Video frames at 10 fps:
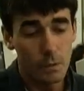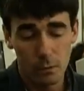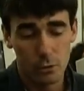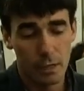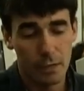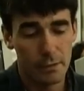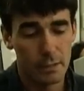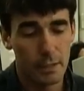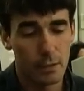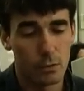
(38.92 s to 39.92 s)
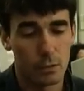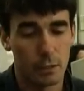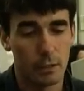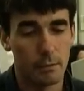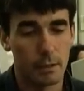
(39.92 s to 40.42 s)
no sea necesario
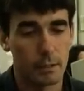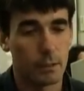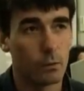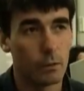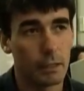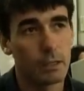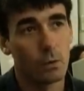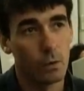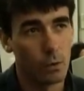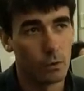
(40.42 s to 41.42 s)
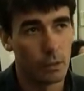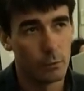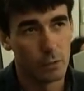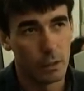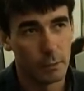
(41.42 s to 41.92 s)
escribir según qué si luego lo
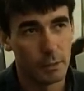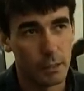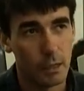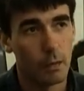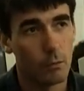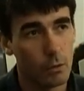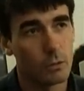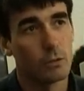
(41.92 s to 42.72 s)
tenemos que repetir en el blog,